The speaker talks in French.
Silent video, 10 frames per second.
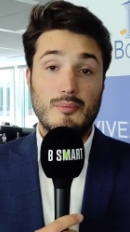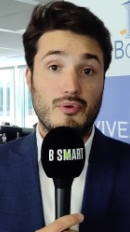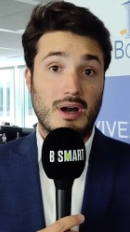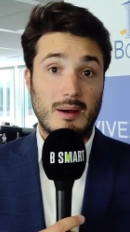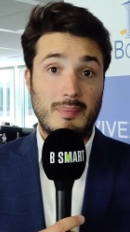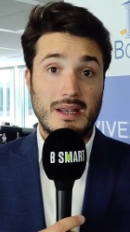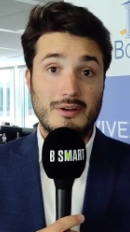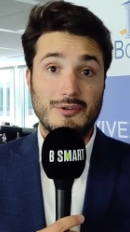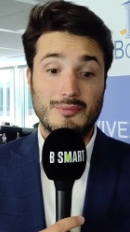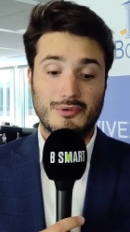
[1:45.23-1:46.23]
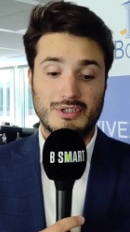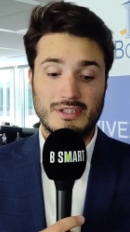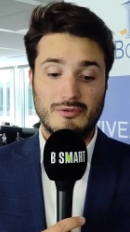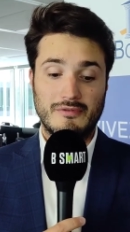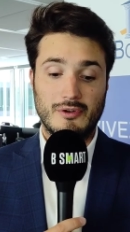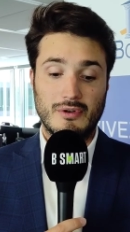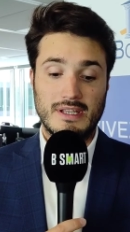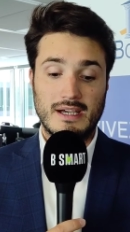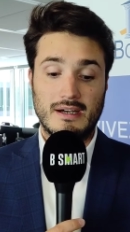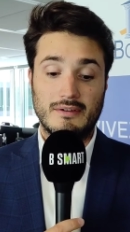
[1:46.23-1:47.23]
Pour rappel, le projet de
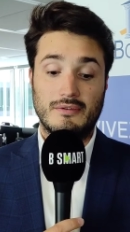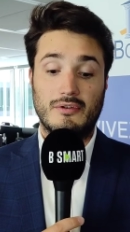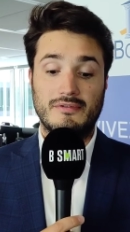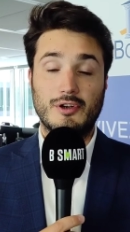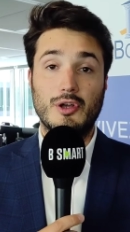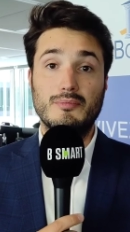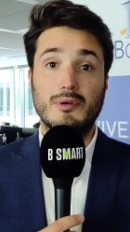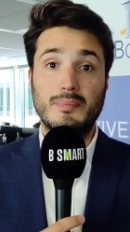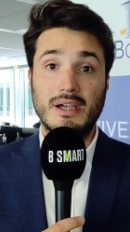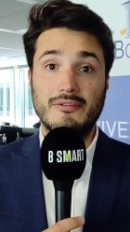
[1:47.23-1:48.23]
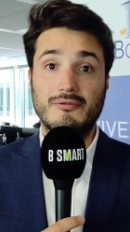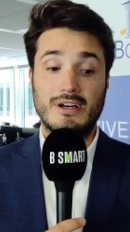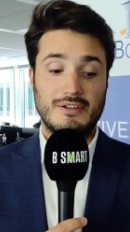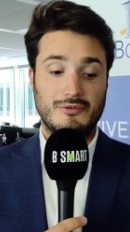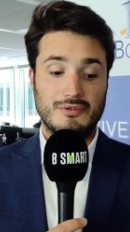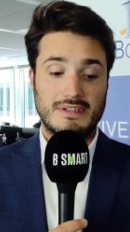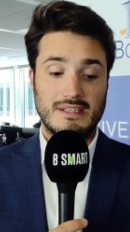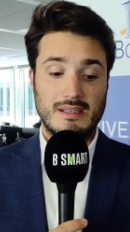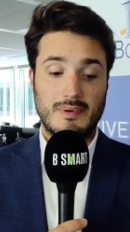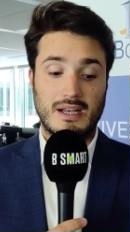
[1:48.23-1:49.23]
Veolia euh, Environnement prévoit de
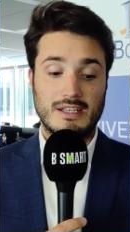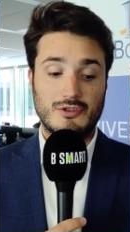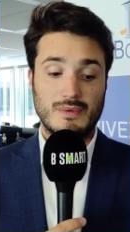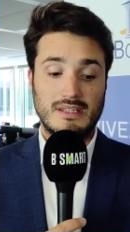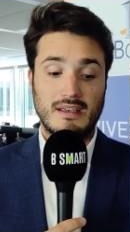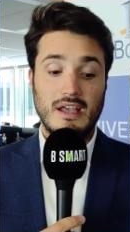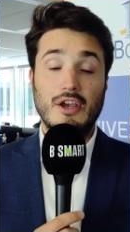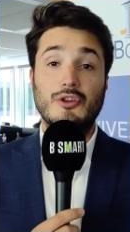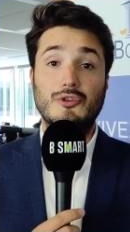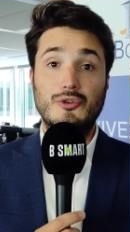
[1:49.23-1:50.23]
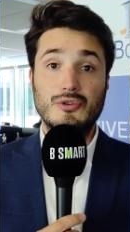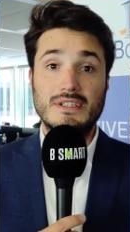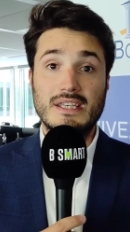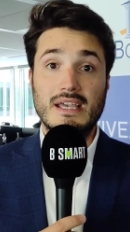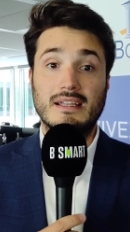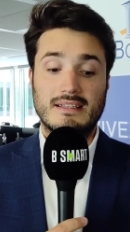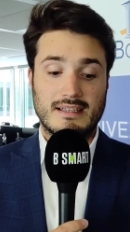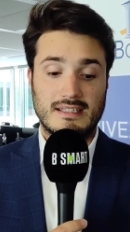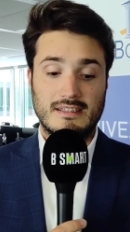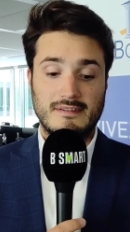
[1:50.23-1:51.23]
céder par la suite deux tiers
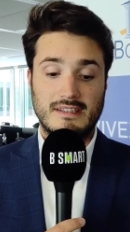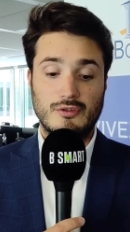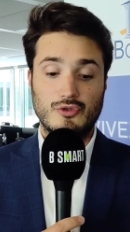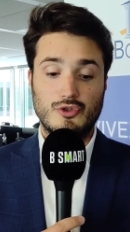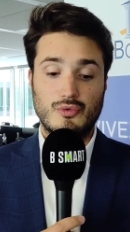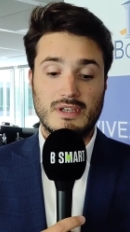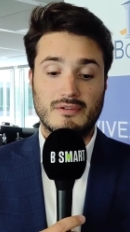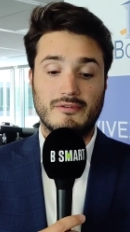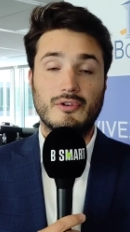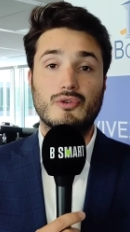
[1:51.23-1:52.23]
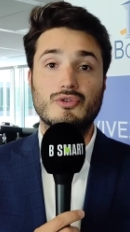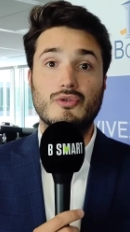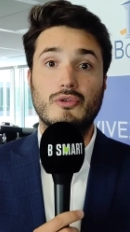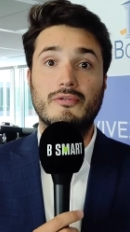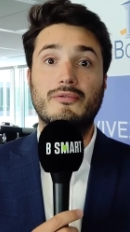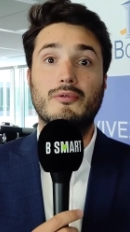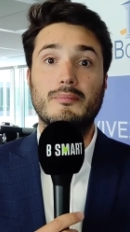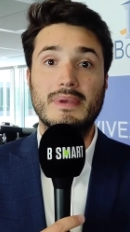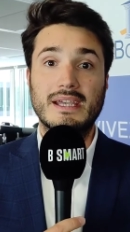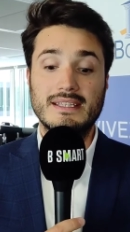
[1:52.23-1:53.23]
des activités de Suez en France au fonds
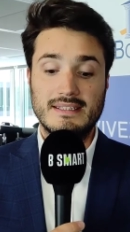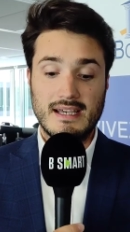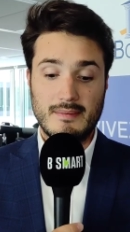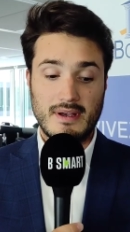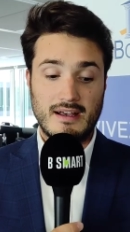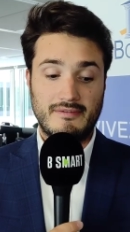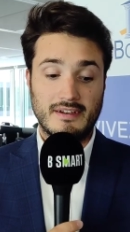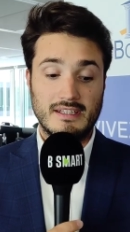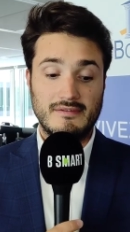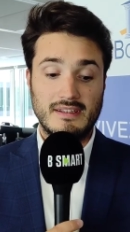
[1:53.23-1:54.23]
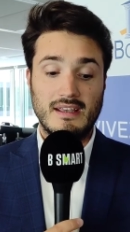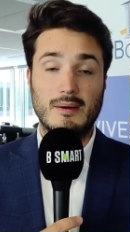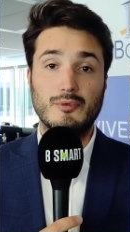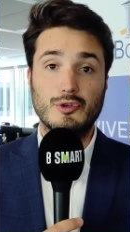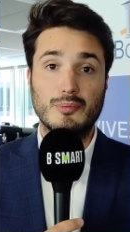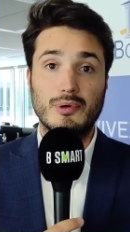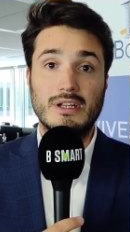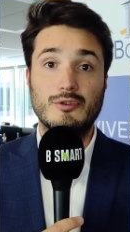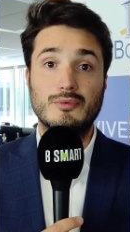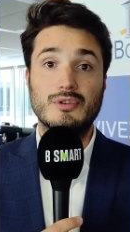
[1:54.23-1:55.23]
Meridiam afin d'éviter un
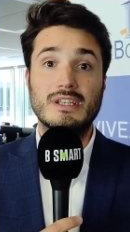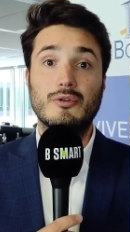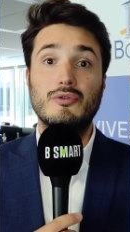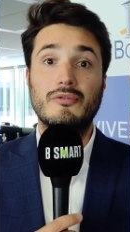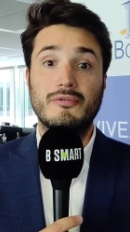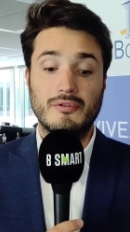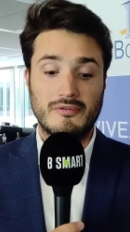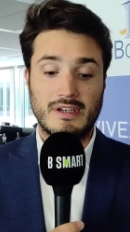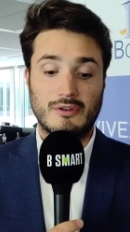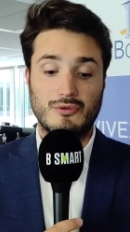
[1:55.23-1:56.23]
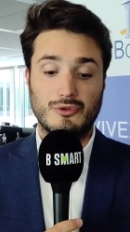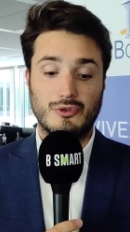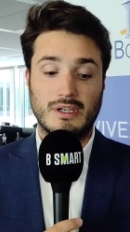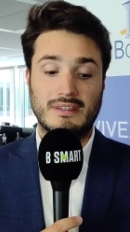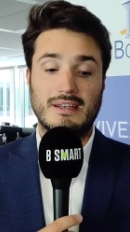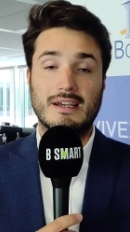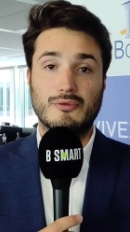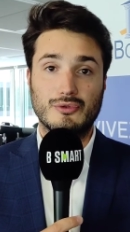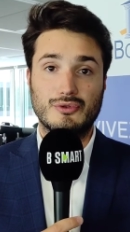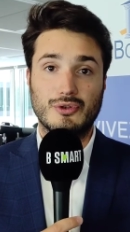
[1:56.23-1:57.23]
monopole et d'obtenir le feu vert de l'autorité de la
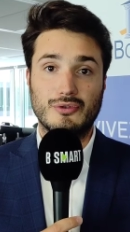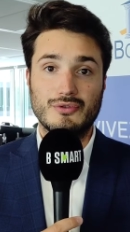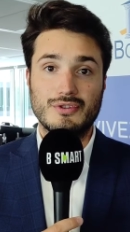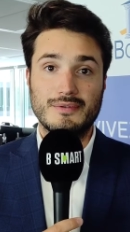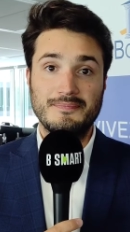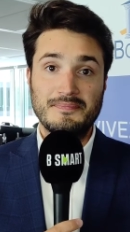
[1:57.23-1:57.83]
concurrence.